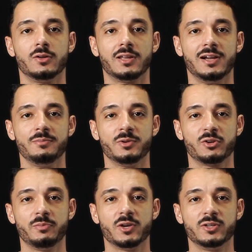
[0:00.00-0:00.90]
Olá, meu
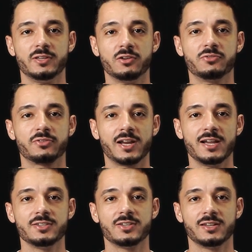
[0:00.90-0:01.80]
nome é Rodrigo
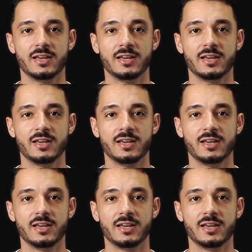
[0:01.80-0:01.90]
Frade.